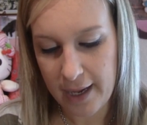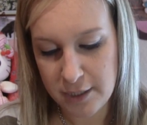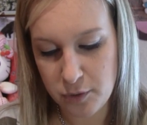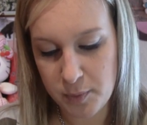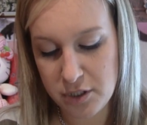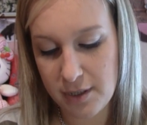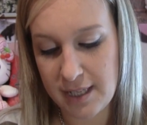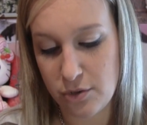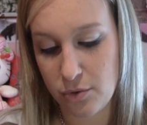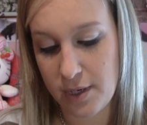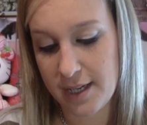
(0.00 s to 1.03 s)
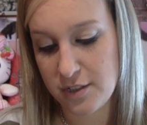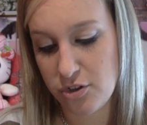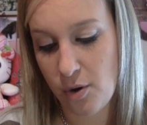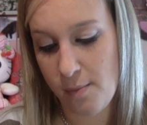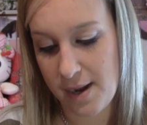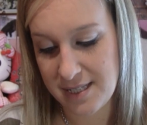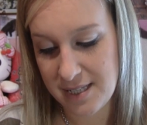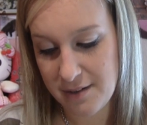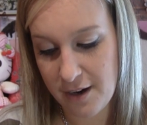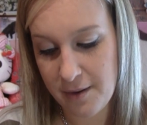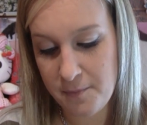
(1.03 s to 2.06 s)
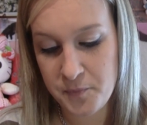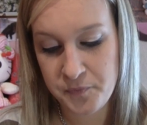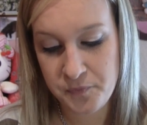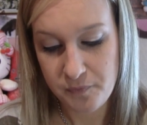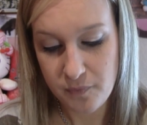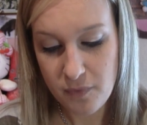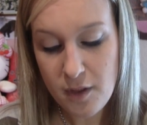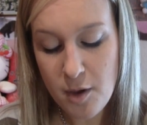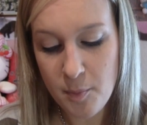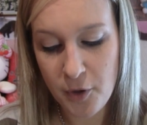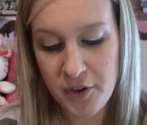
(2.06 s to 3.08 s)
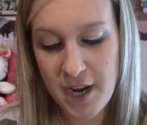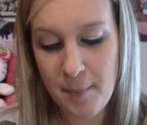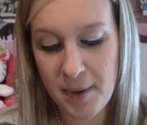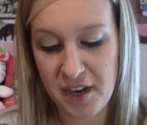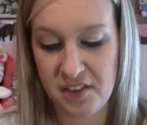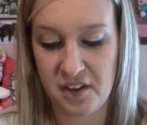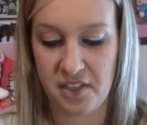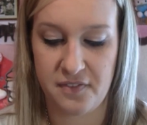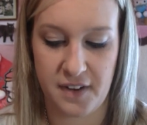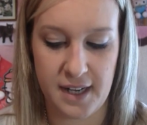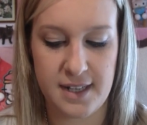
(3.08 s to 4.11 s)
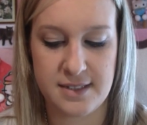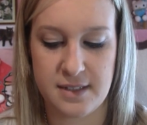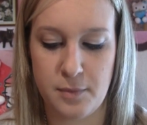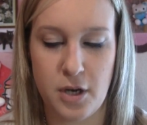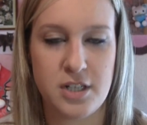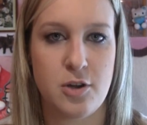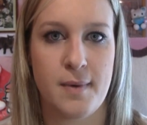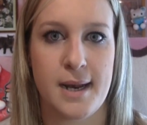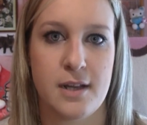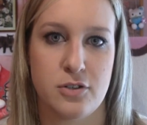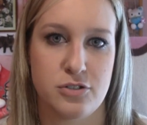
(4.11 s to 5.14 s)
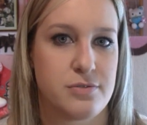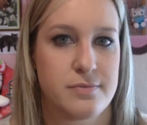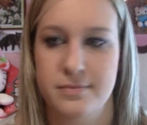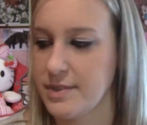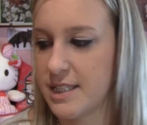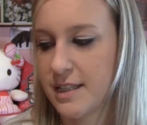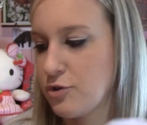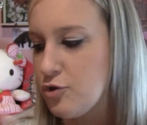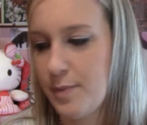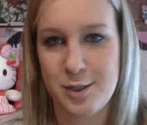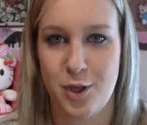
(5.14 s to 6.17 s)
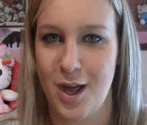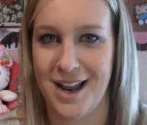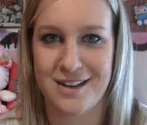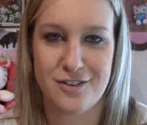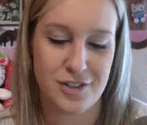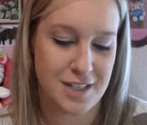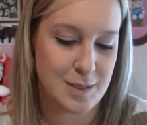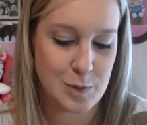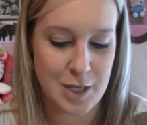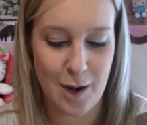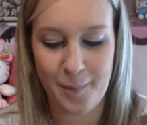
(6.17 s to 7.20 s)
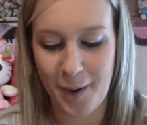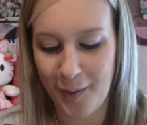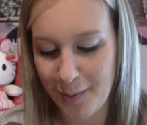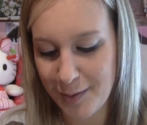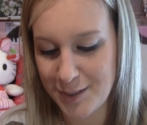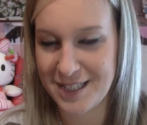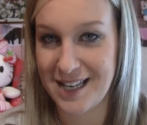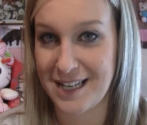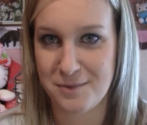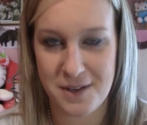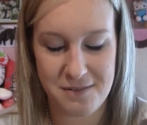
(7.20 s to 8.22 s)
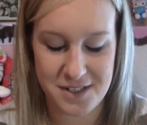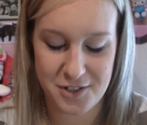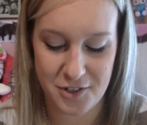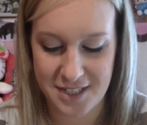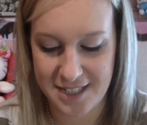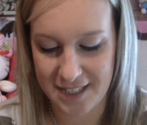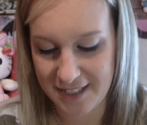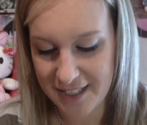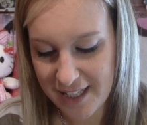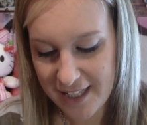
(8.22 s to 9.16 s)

En el supuesto caso de una ingestión masiva, podría aparecer cefaleas, temblores o mareos. Si te chupas todas las gotas, pues a lo mejor, o si te las bebes, yo qué sé.